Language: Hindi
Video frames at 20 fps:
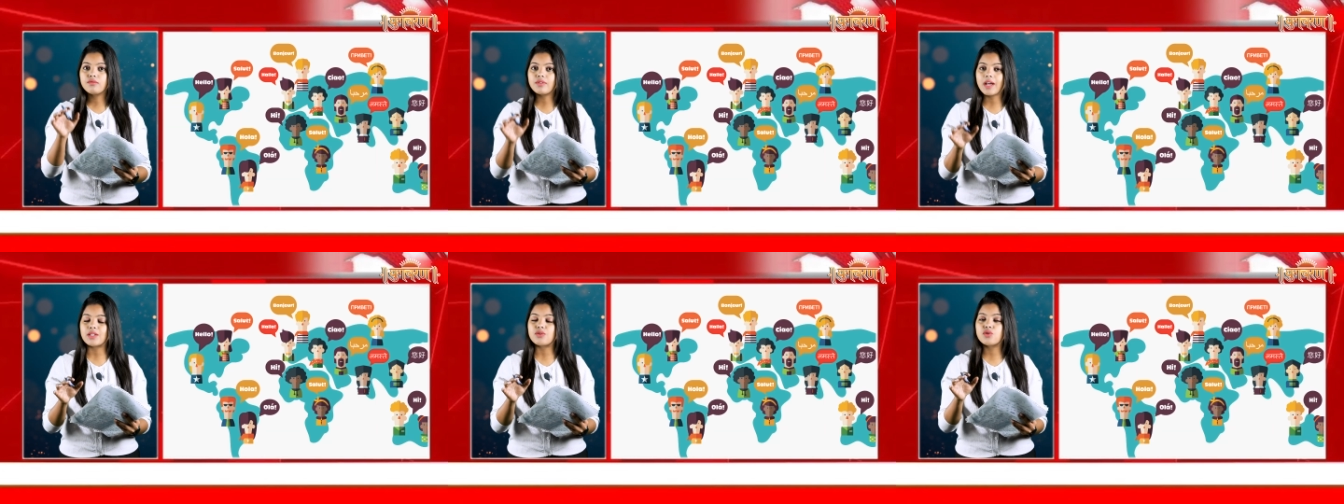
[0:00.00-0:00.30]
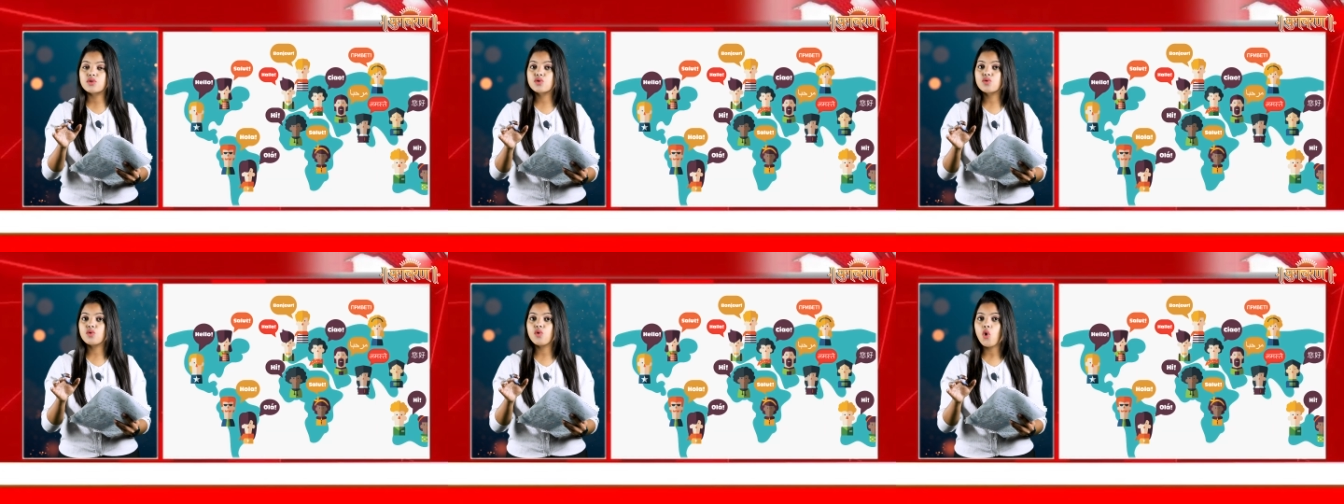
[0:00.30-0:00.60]

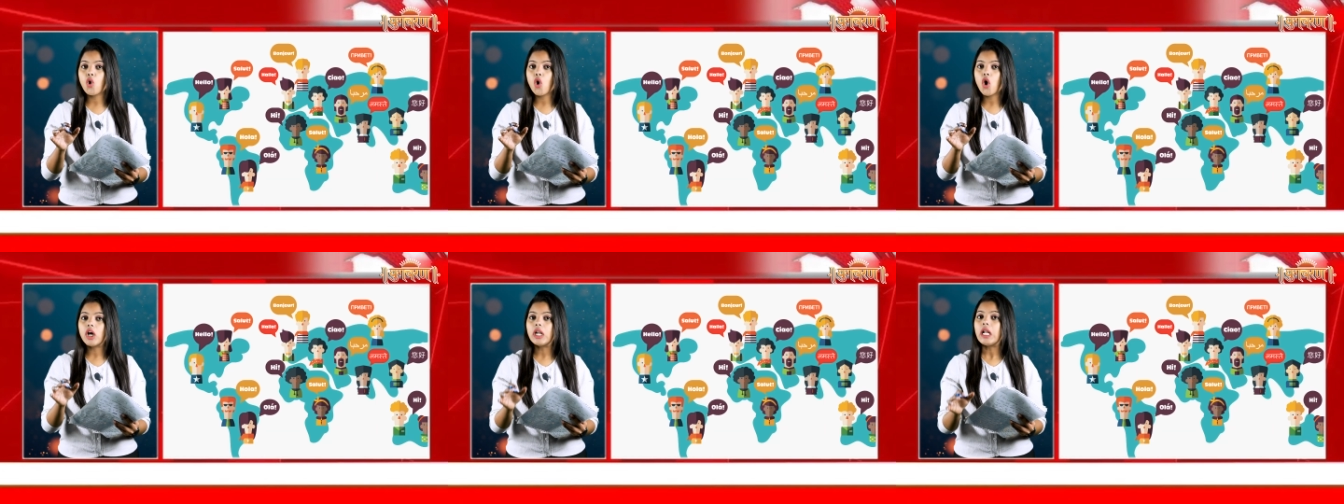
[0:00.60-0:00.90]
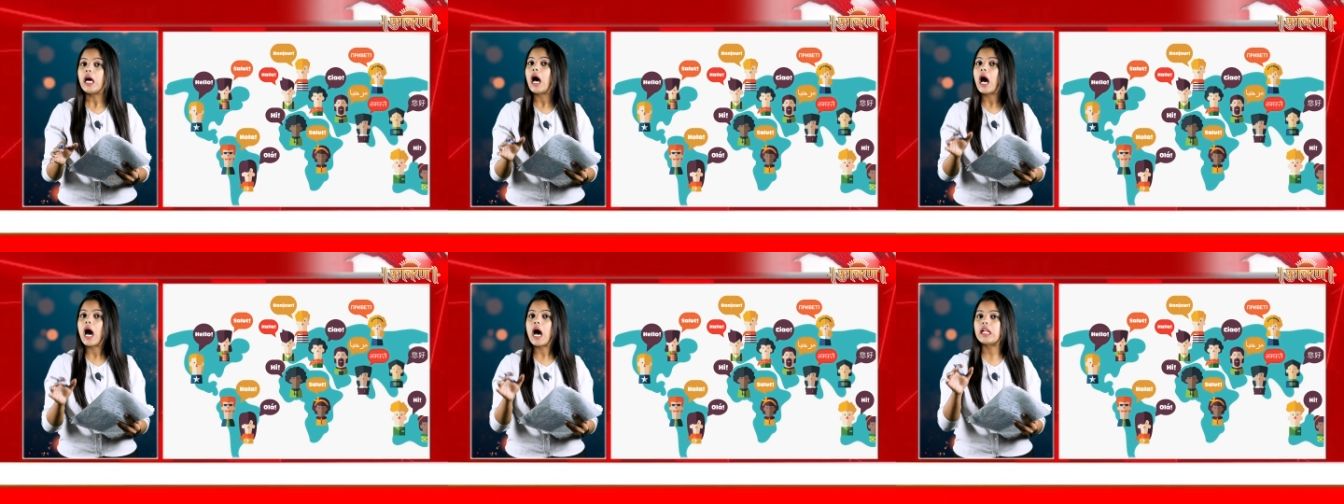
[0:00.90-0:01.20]
राजस्व और
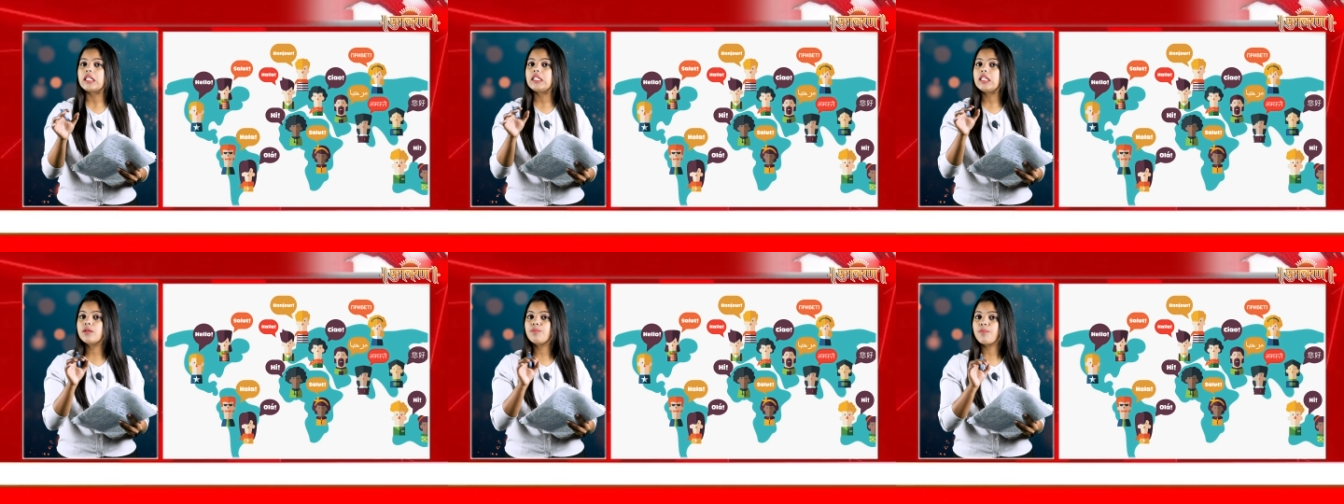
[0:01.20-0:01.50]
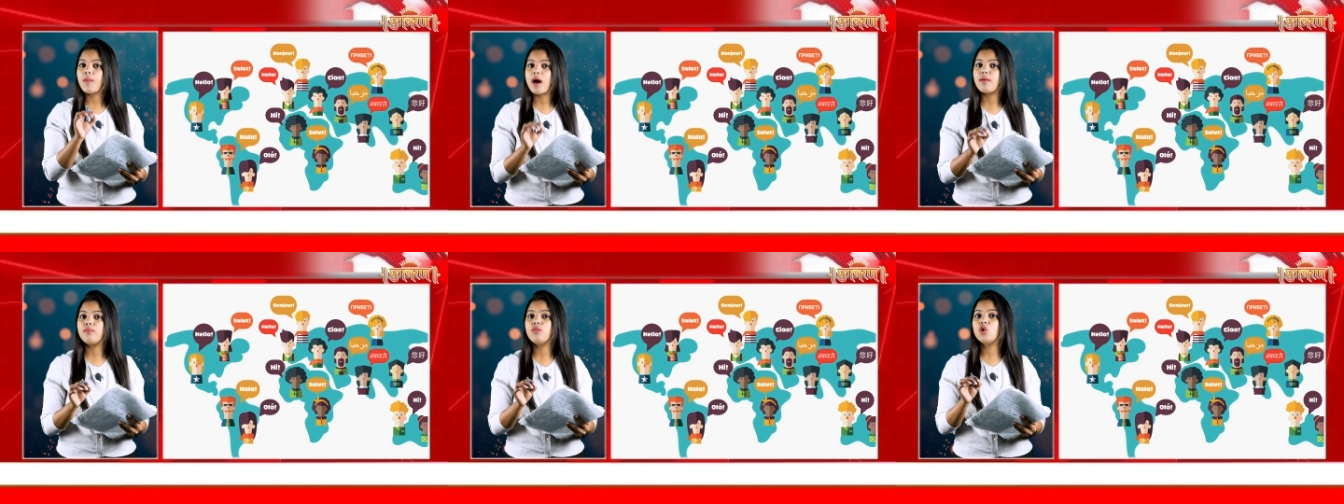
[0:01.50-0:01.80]
आर्थिक
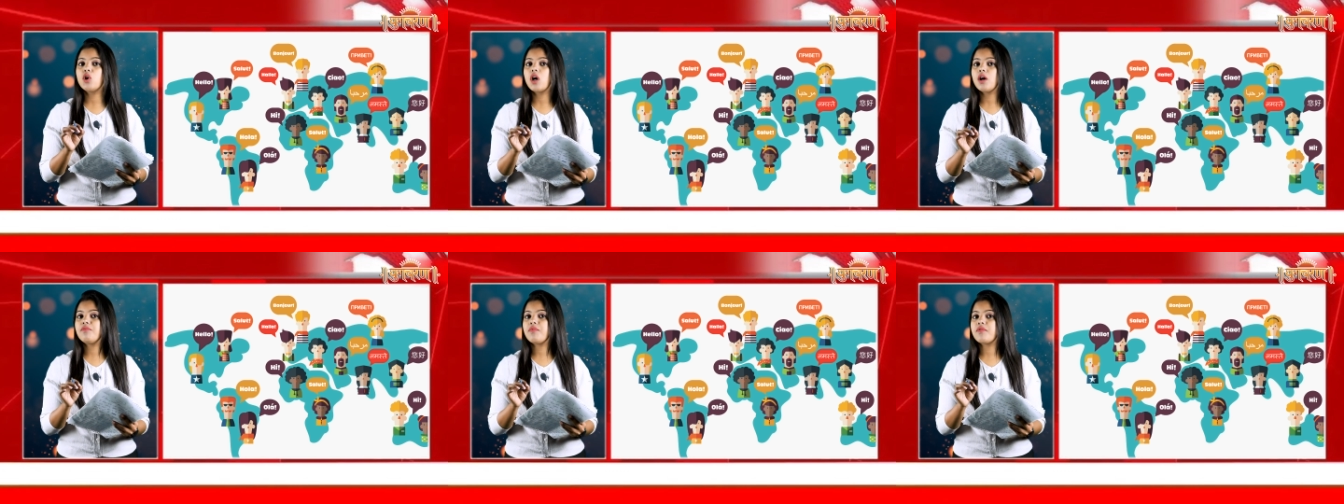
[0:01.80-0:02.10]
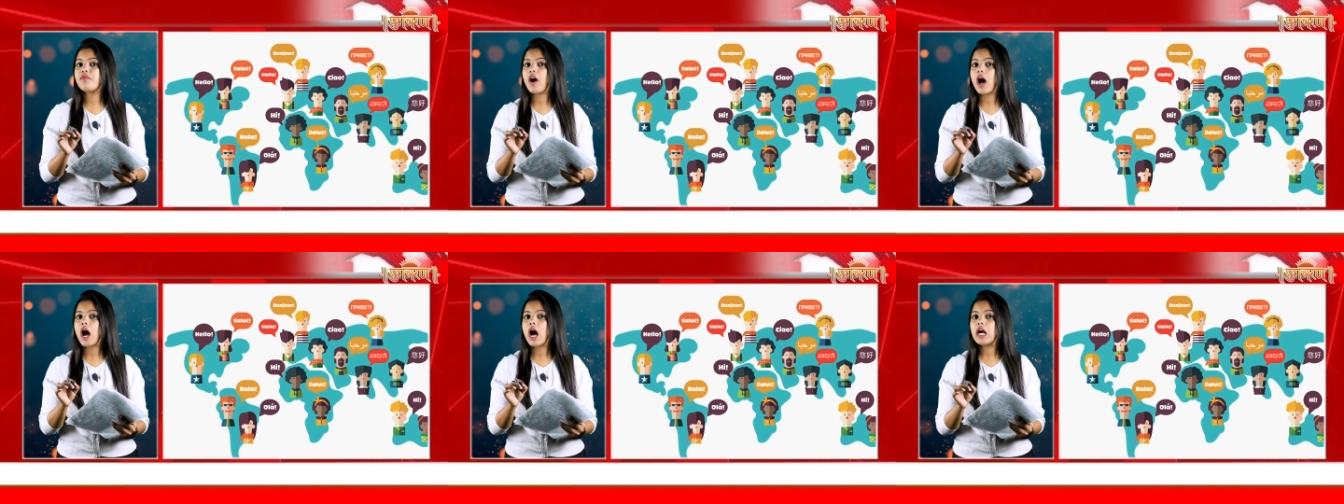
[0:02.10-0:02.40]
मामलों का
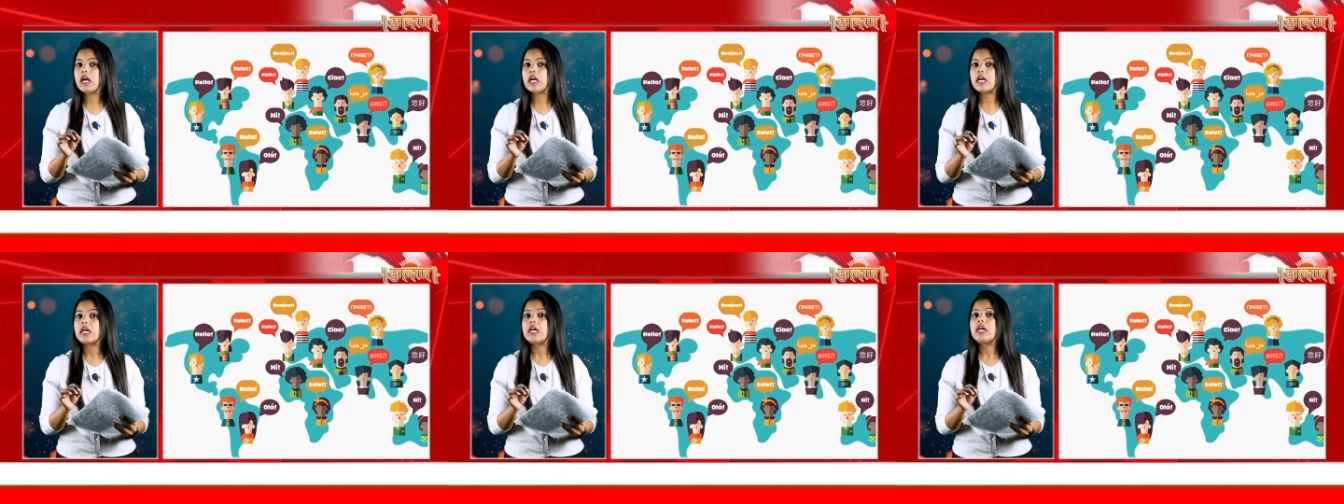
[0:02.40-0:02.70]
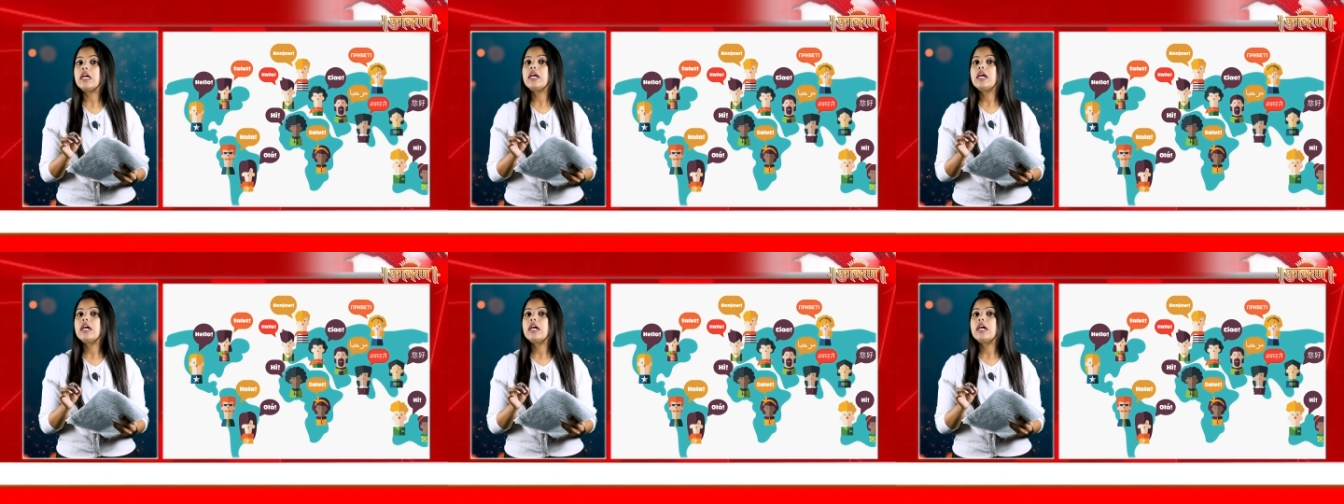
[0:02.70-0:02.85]
विभाग